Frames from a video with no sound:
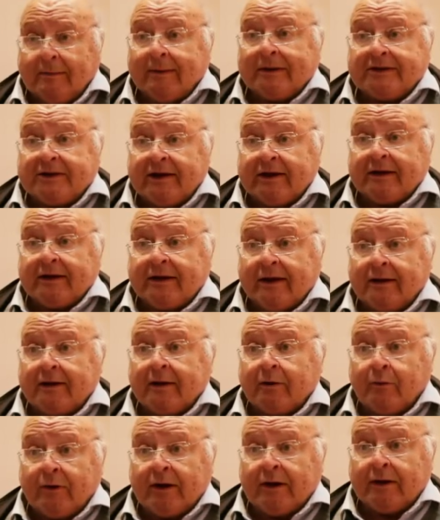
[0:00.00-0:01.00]
macerie
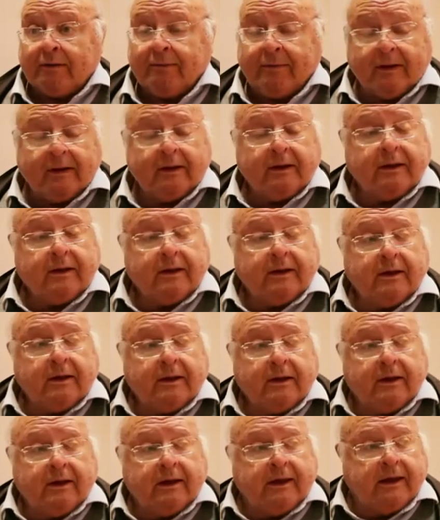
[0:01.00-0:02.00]
anche quella. Certo.
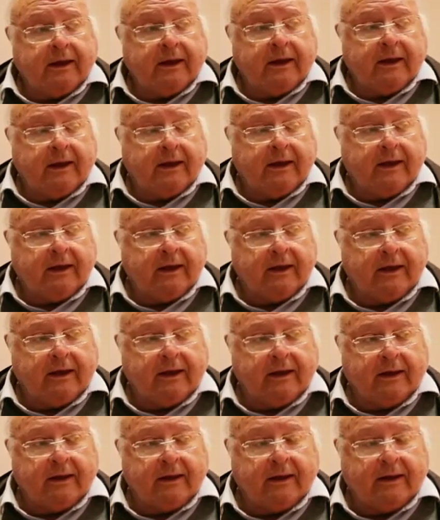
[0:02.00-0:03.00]

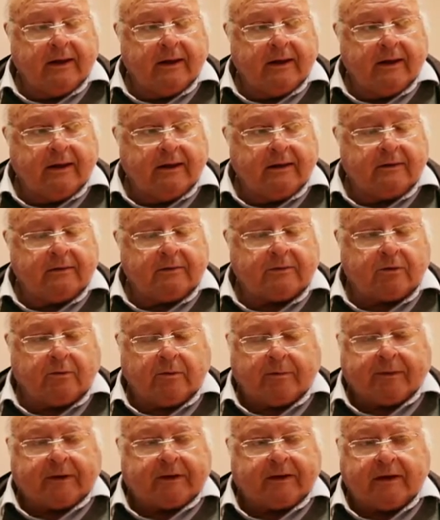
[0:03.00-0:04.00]
E,
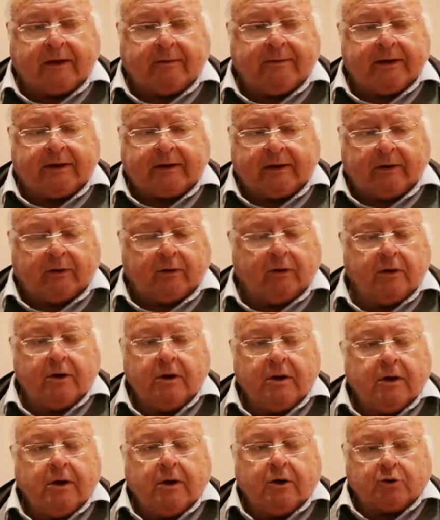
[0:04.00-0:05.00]
insomma, praticamente lo
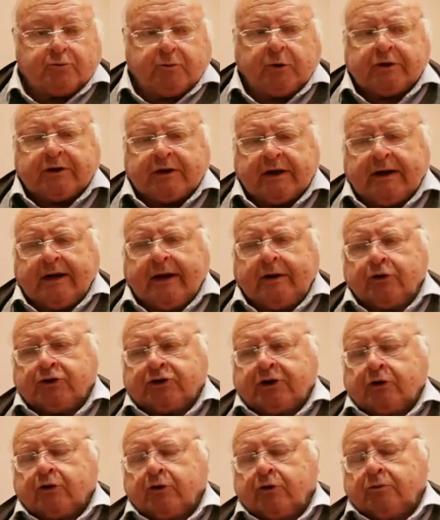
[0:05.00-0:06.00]
sport italiano è
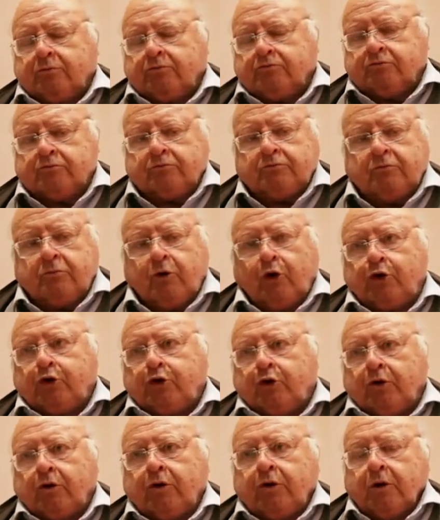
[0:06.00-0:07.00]
stato
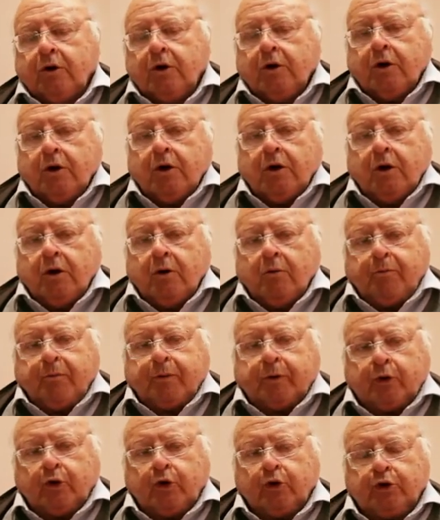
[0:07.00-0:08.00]
molto
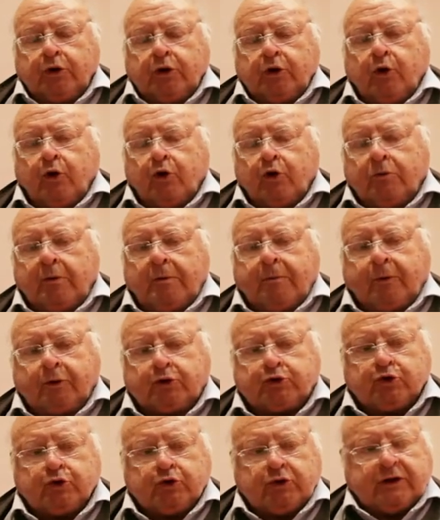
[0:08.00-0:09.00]
prodigo, come
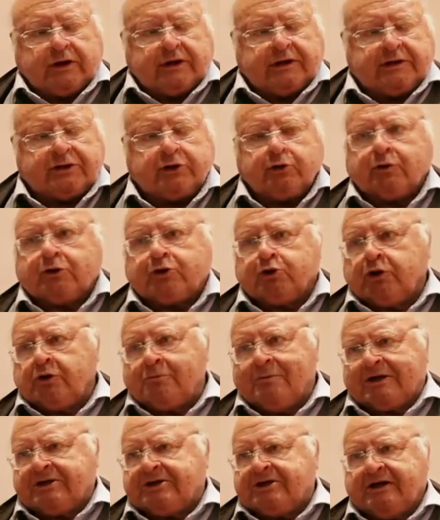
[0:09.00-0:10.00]
posso dire, di situazioni
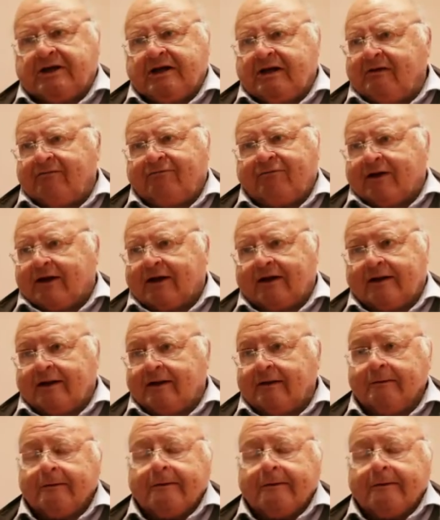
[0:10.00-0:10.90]
immaginifiche, di,